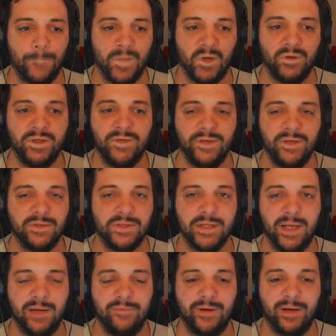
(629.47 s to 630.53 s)
Und die Videos sind
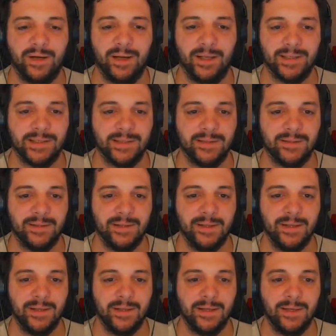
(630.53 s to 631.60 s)
einfach klasse.
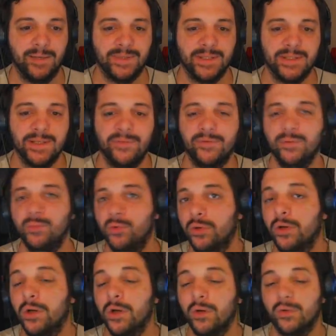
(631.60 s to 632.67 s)
Der gibt sich sehr viel Mühe.
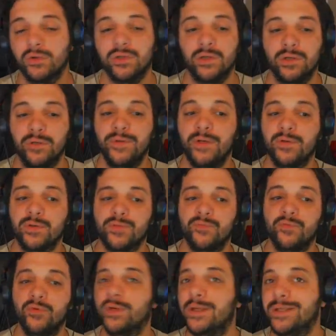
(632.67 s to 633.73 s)
Und solche Videos
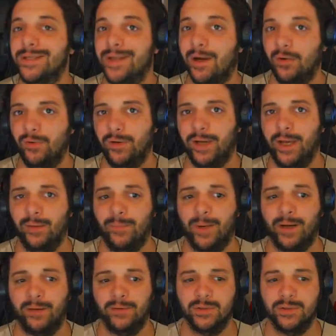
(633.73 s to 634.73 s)
würde ich auch gerne machen.